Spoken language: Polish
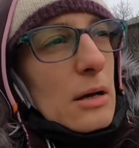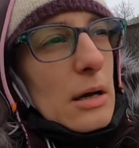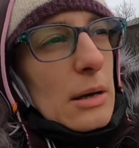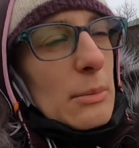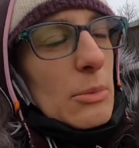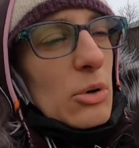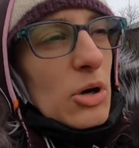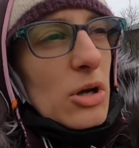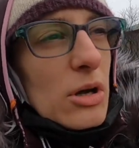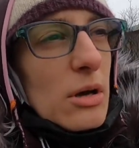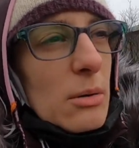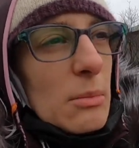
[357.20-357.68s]

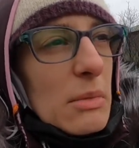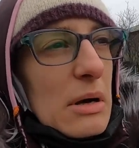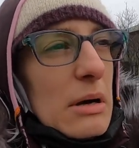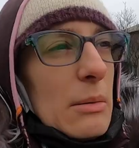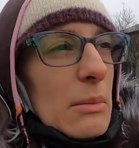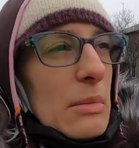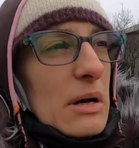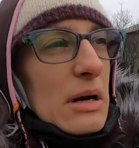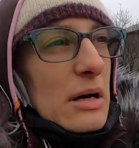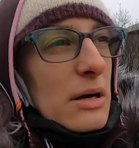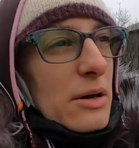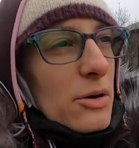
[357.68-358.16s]
a moja
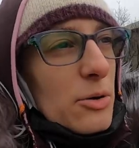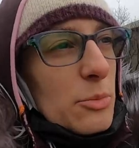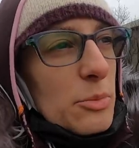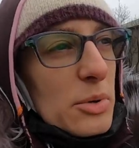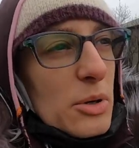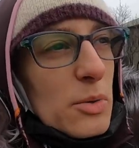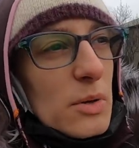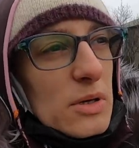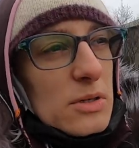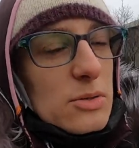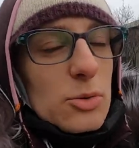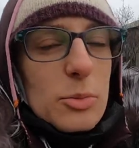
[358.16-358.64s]
mama
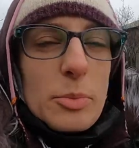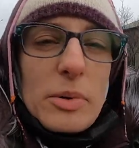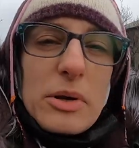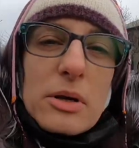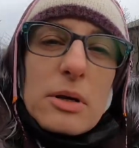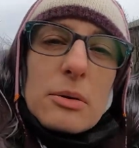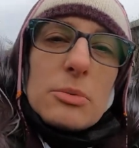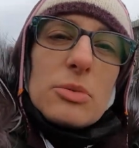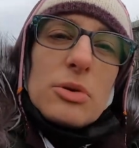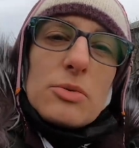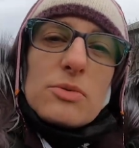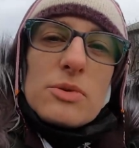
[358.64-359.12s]
robiła
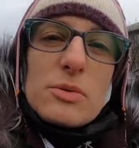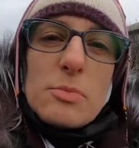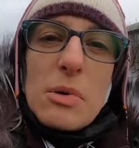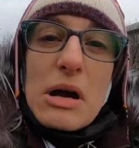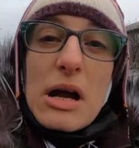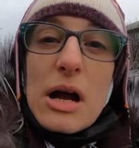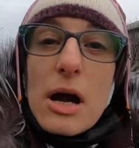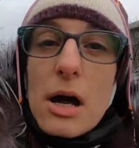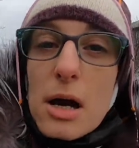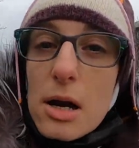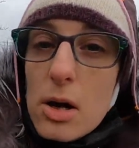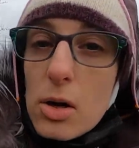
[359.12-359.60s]
zupę rybną z
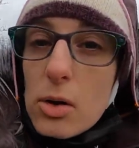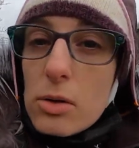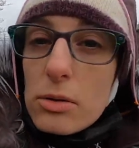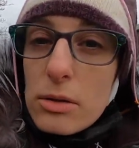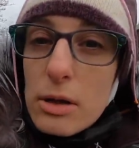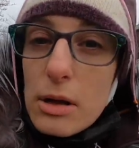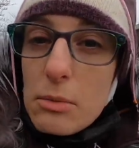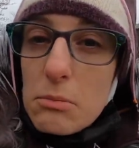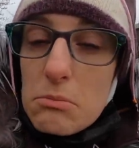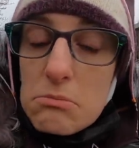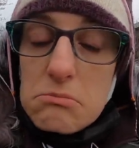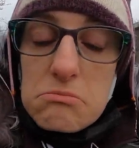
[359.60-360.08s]

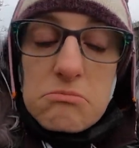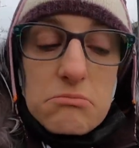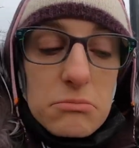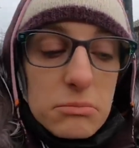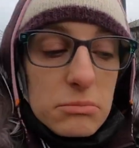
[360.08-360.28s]
makaronem